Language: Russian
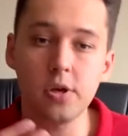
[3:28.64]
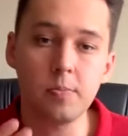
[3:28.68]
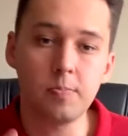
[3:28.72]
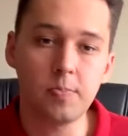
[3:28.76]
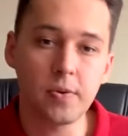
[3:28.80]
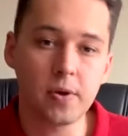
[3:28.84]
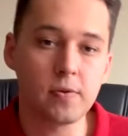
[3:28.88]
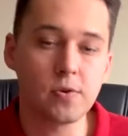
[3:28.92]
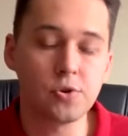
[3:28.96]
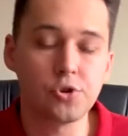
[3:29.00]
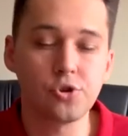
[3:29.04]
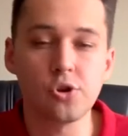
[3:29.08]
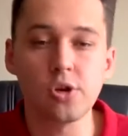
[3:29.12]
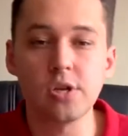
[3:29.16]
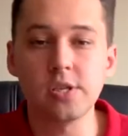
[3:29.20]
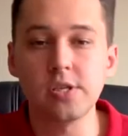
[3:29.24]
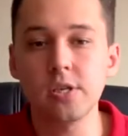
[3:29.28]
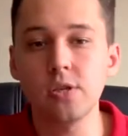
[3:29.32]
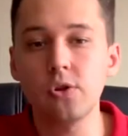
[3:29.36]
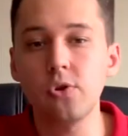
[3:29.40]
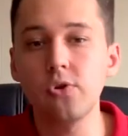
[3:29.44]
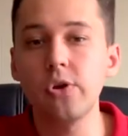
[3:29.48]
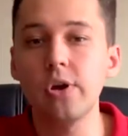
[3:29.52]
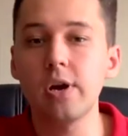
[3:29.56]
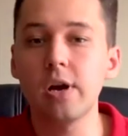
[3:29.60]
И первое, что я
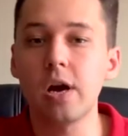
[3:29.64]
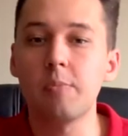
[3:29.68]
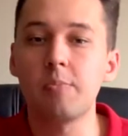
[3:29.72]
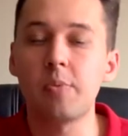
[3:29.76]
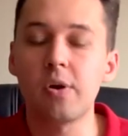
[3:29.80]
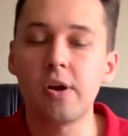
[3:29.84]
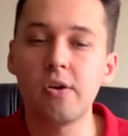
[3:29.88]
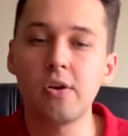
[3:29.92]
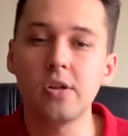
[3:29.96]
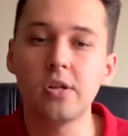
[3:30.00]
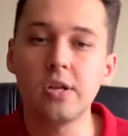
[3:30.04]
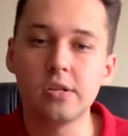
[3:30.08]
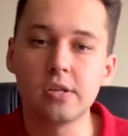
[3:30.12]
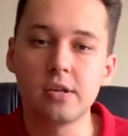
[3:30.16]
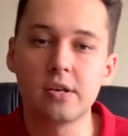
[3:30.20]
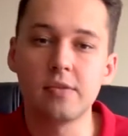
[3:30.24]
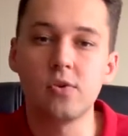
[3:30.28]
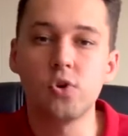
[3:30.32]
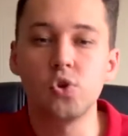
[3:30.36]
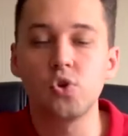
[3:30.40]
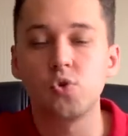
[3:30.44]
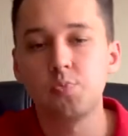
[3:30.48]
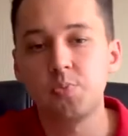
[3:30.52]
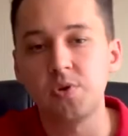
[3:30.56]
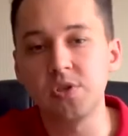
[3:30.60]
делаю, я, как правило,
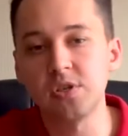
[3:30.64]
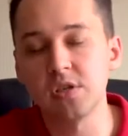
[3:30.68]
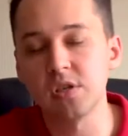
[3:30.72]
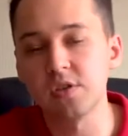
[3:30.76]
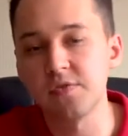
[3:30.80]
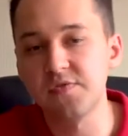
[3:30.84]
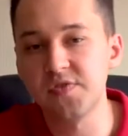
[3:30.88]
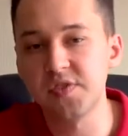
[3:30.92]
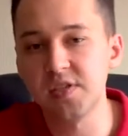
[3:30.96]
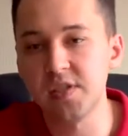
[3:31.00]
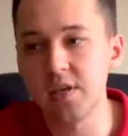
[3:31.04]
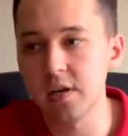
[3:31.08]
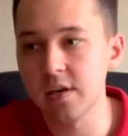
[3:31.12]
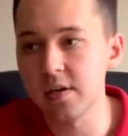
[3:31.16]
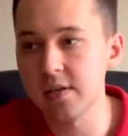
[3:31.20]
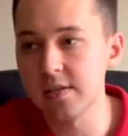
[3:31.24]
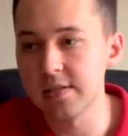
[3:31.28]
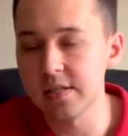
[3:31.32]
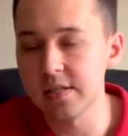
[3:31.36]
открываю список всех